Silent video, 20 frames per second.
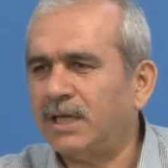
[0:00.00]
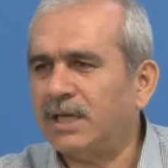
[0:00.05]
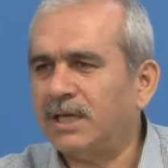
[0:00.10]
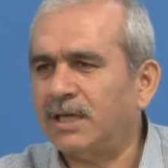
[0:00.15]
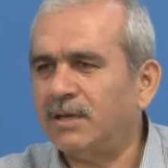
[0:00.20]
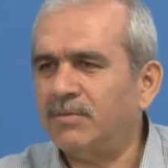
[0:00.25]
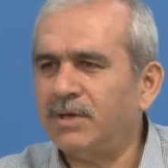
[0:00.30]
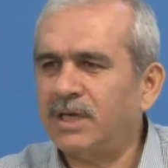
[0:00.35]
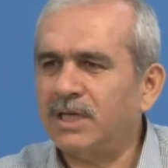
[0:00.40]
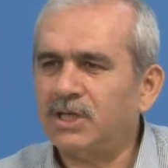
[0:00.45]
ya
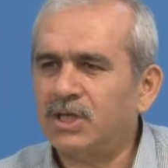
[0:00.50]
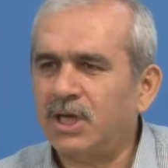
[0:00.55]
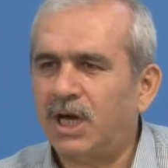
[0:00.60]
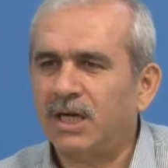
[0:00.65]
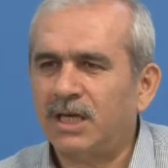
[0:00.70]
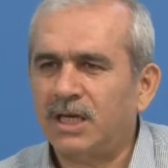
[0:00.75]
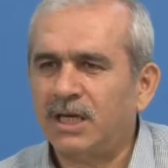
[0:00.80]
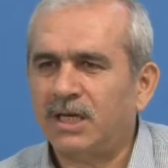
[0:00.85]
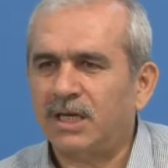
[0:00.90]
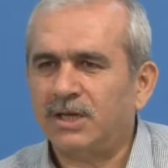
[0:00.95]
da birinci
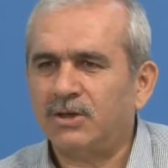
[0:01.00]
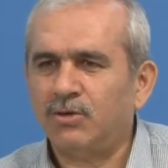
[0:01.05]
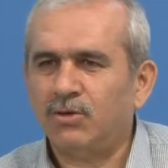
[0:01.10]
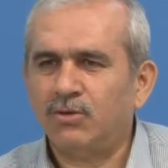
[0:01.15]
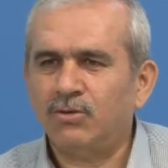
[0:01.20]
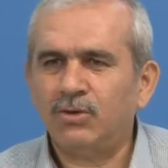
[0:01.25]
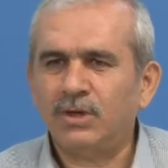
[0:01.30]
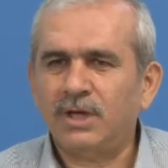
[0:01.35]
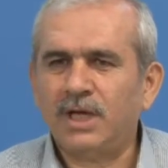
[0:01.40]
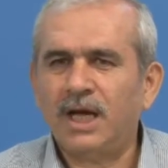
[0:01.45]
hakikati
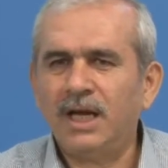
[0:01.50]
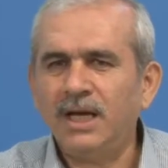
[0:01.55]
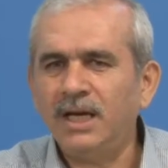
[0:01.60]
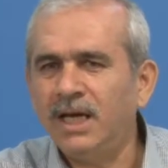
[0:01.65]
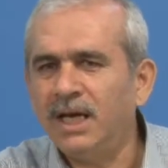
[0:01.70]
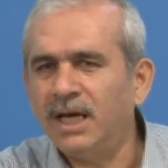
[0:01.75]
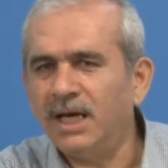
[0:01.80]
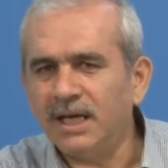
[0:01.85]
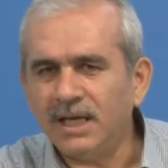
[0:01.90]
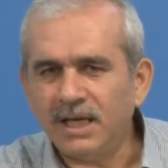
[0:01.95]
okurken
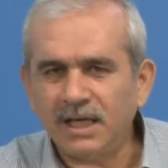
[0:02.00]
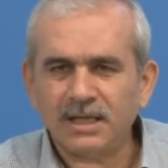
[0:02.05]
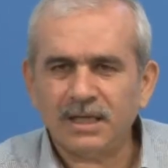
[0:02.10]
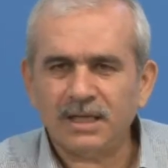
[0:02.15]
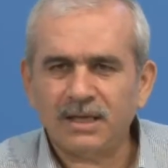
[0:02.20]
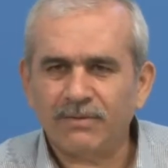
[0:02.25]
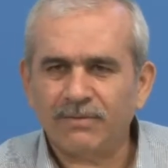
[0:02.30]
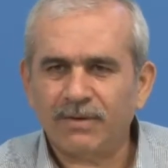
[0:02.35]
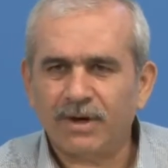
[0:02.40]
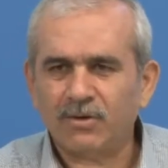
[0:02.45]

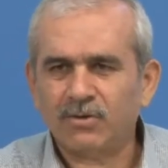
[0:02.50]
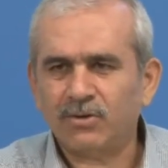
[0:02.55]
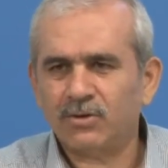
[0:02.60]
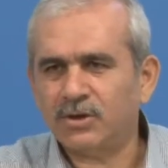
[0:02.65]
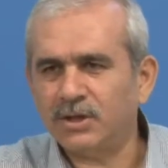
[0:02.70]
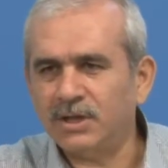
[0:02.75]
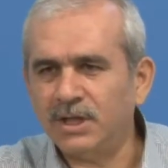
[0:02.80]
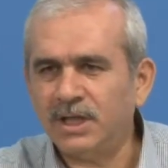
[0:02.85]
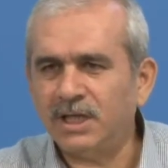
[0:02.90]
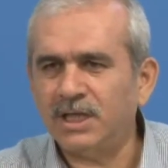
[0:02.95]
7 defa
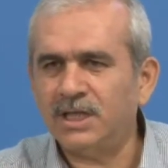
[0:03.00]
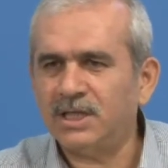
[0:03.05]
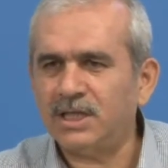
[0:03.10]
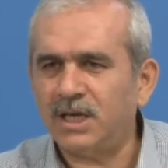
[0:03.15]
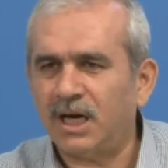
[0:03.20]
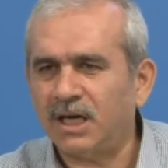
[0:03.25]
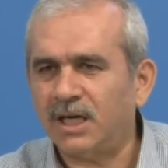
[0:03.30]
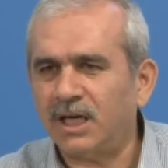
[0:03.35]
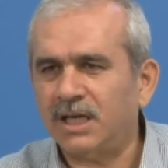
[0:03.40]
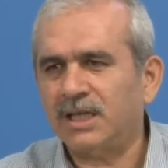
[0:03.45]
okursun. İkinci
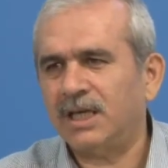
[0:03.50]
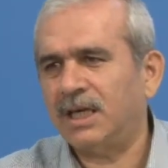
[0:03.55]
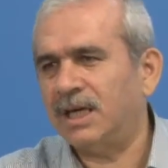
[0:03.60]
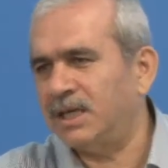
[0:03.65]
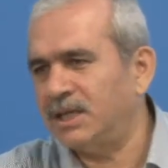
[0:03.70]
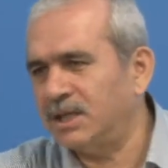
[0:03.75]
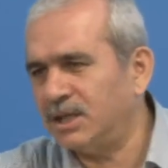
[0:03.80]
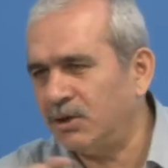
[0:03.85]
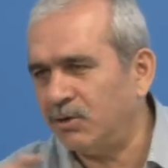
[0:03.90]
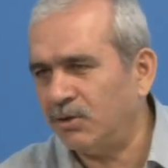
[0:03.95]
hakikate
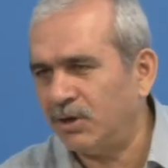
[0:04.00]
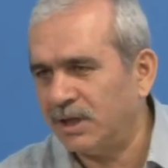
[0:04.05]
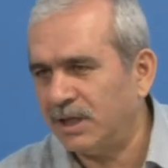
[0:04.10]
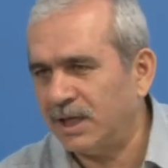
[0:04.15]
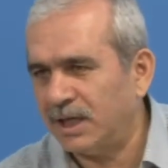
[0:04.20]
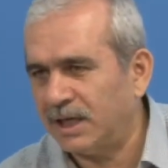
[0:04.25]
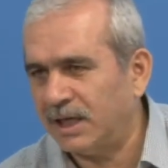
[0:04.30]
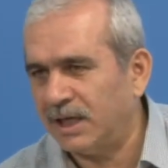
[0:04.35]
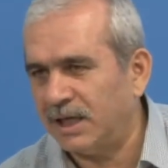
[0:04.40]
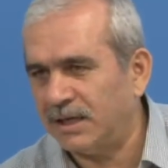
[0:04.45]
gelince
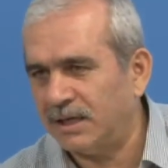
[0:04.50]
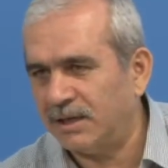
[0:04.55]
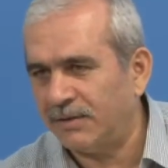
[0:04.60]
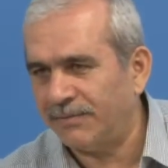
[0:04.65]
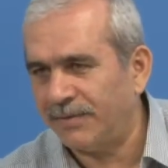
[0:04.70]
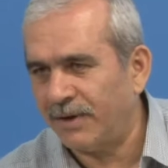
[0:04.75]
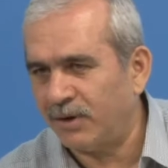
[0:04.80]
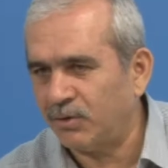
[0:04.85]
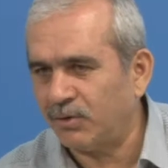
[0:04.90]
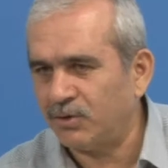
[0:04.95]
orada 7
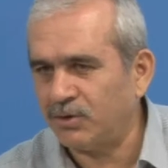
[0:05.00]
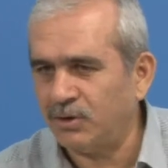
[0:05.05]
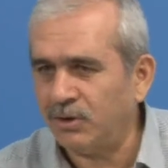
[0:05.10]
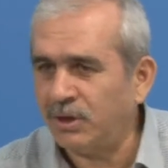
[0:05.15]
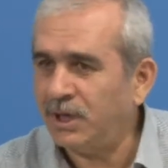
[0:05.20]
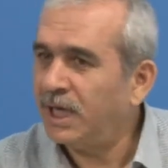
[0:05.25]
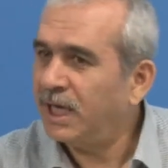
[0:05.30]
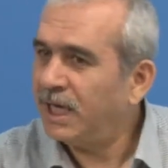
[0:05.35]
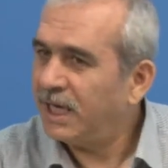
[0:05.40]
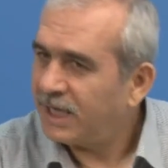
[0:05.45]
defa
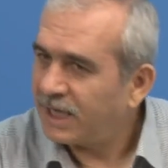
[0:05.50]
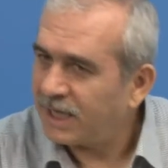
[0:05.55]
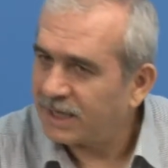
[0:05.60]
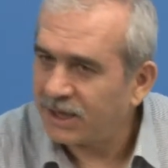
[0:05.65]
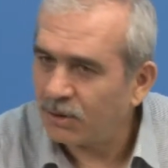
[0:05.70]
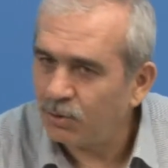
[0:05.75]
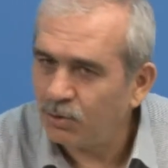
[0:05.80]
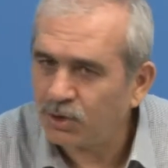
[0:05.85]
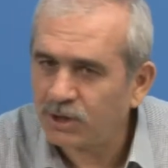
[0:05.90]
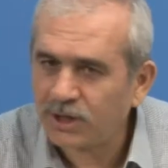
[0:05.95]
okursun. Ya
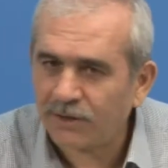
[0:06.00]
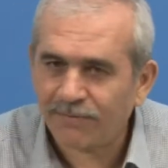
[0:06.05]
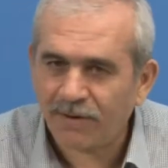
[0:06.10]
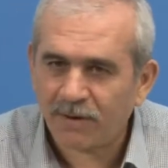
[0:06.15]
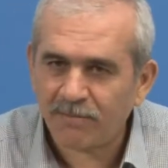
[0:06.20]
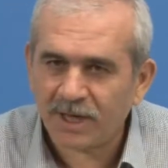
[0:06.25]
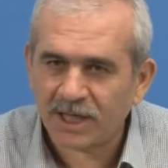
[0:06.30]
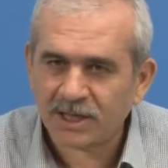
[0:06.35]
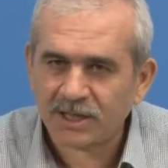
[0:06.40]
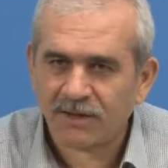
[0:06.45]
da 3 defa 5